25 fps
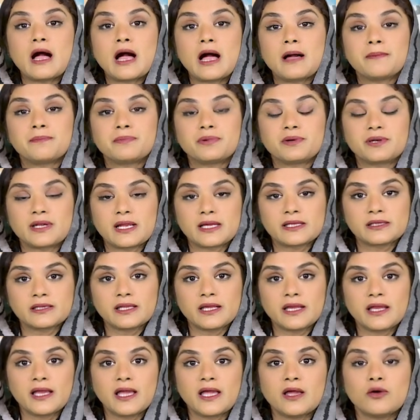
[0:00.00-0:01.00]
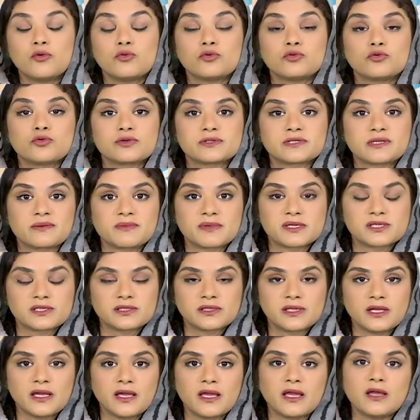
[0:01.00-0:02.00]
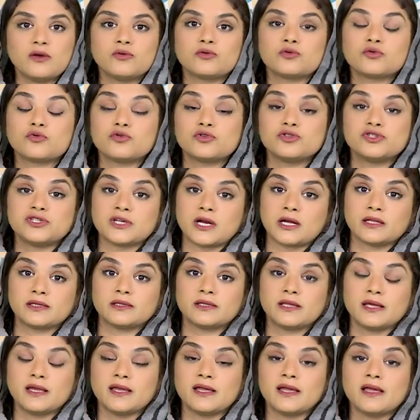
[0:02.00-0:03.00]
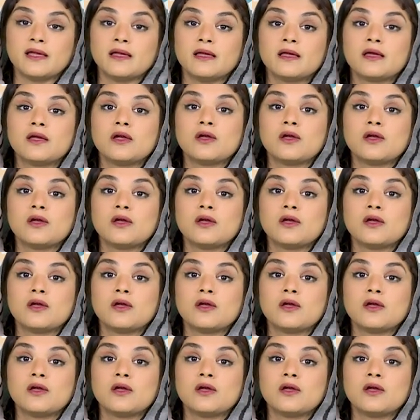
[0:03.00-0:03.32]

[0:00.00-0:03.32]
आप रहते हैं उनको समझते हैं उनको जानते हैं